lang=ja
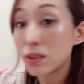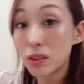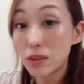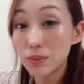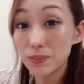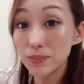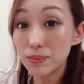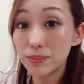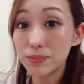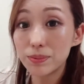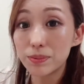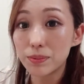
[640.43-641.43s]
う
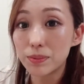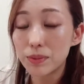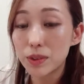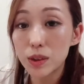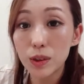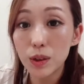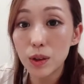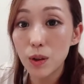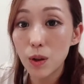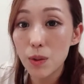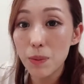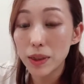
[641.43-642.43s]
んす
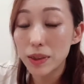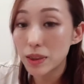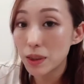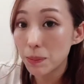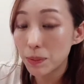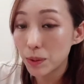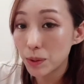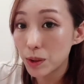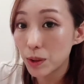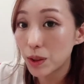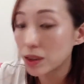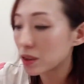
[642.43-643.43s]
ごい抹茶の
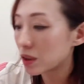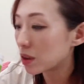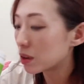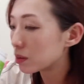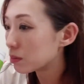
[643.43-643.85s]
匂いがする